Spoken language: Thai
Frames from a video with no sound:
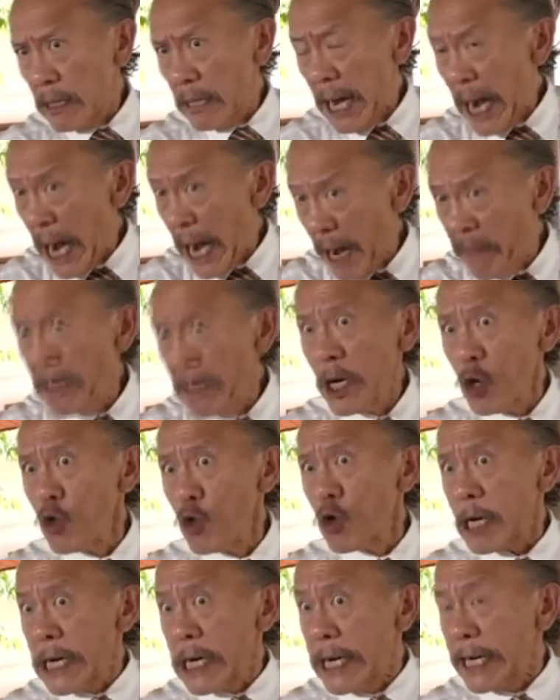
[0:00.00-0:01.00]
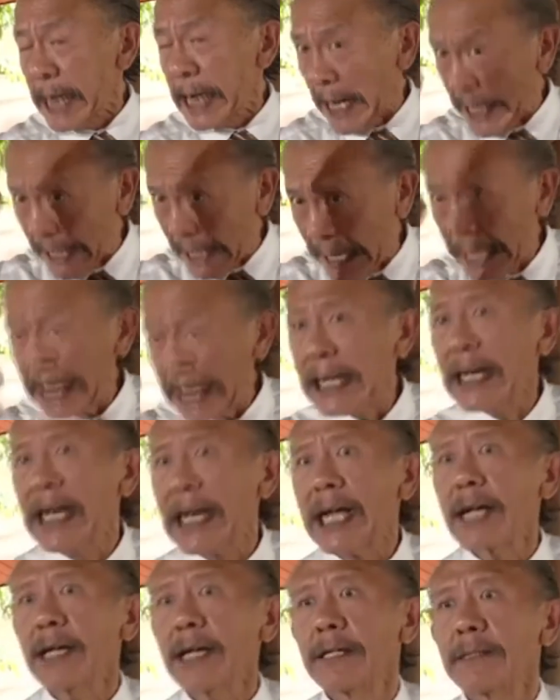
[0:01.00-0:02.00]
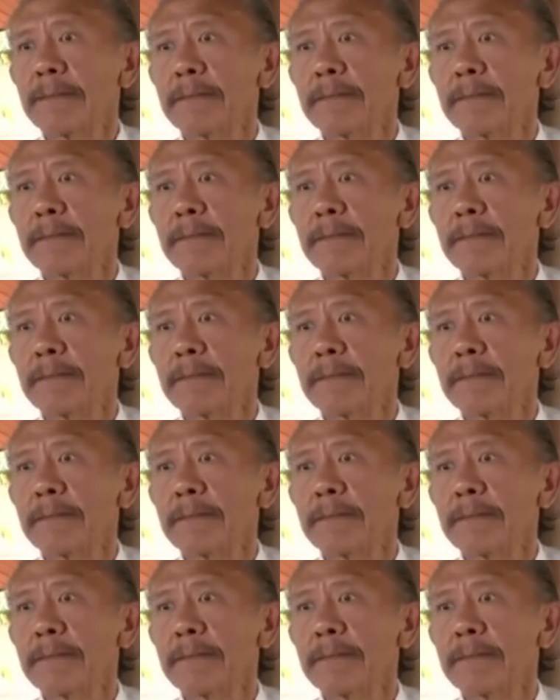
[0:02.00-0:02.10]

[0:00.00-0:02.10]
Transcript: ถ้ามึงอยู่เกินนาทีหนึ่งนะ